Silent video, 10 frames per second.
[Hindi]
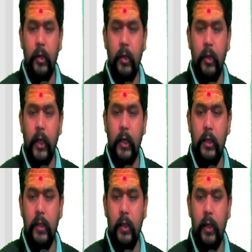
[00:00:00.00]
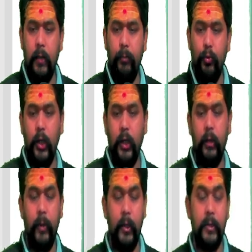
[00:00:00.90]
यानी किसी ने अगर पूछा कि
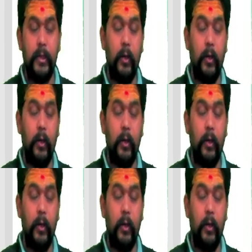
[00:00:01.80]
भैया ज़रा